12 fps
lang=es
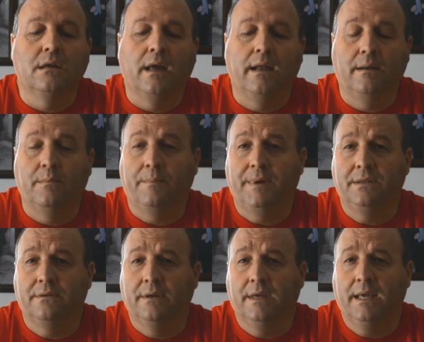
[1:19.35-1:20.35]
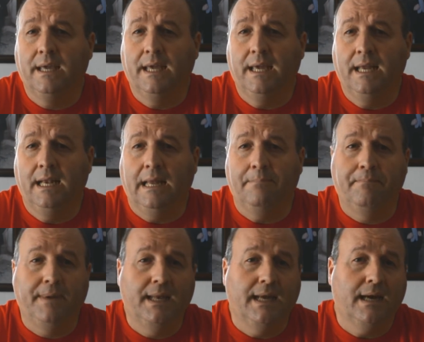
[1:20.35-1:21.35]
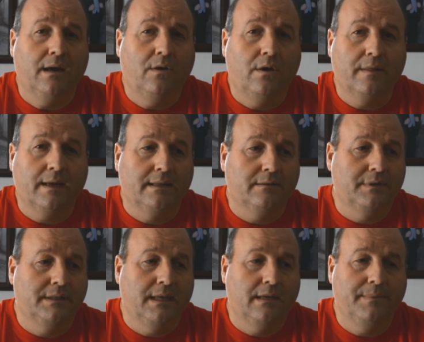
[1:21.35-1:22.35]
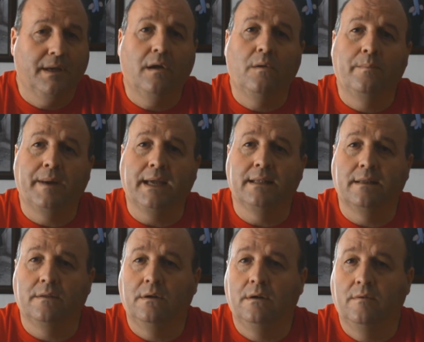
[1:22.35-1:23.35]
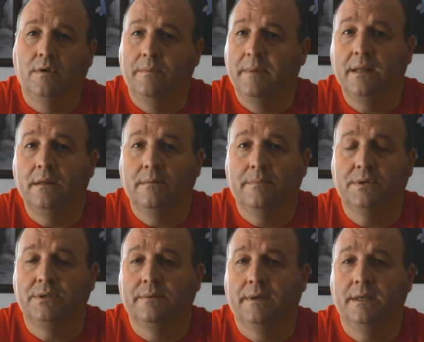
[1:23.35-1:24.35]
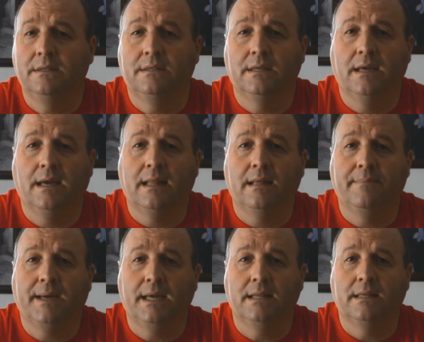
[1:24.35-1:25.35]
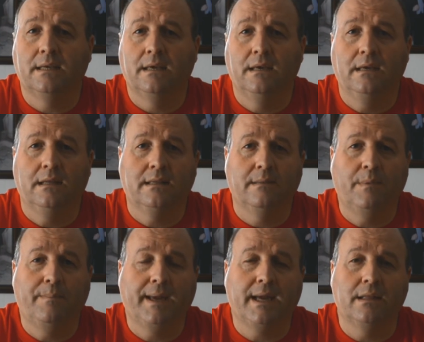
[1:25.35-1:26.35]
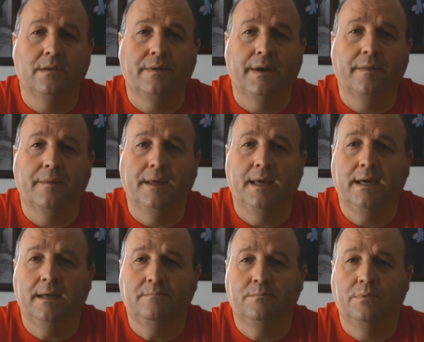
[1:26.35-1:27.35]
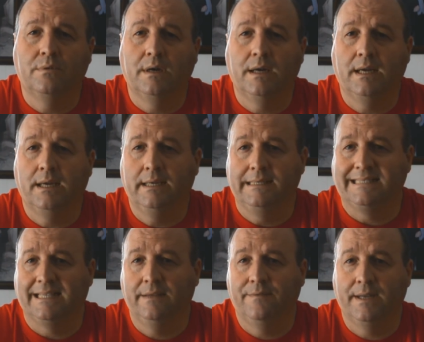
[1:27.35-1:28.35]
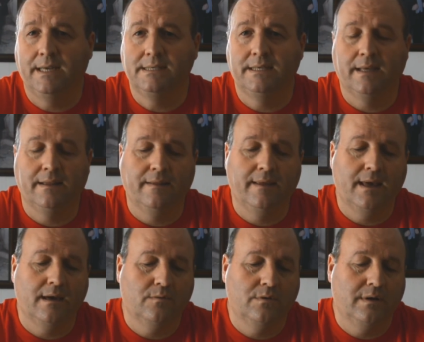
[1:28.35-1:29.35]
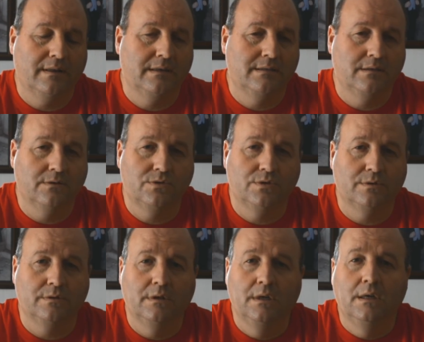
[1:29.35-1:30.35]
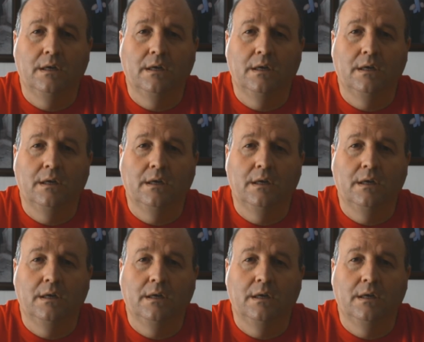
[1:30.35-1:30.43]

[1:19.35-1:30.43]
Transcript: en el momento en que las pilas gordas que te cuestan nada más un paquete, dos euros y medio aproximadamente cada paquete, y estamos pescando varios días, pues esa diferencia de 10 euros a 18,